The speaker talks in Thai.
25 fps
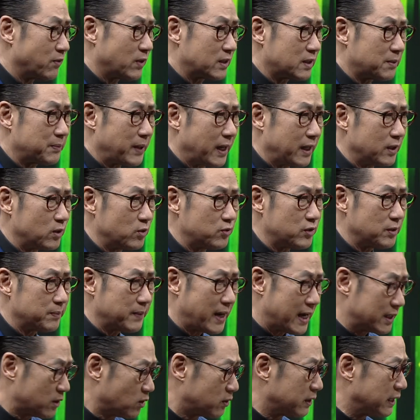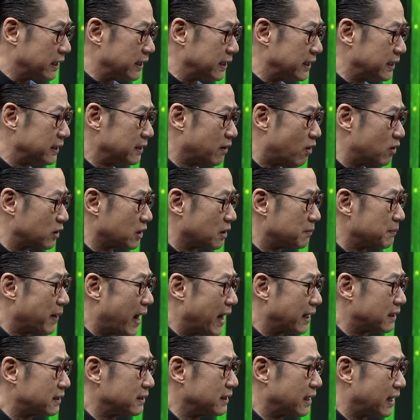เห็นว่าทำไมอายุ15ต้องหนีออกจาก
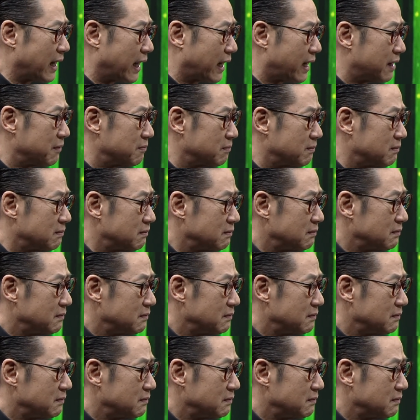บ้านคืออะไรครับ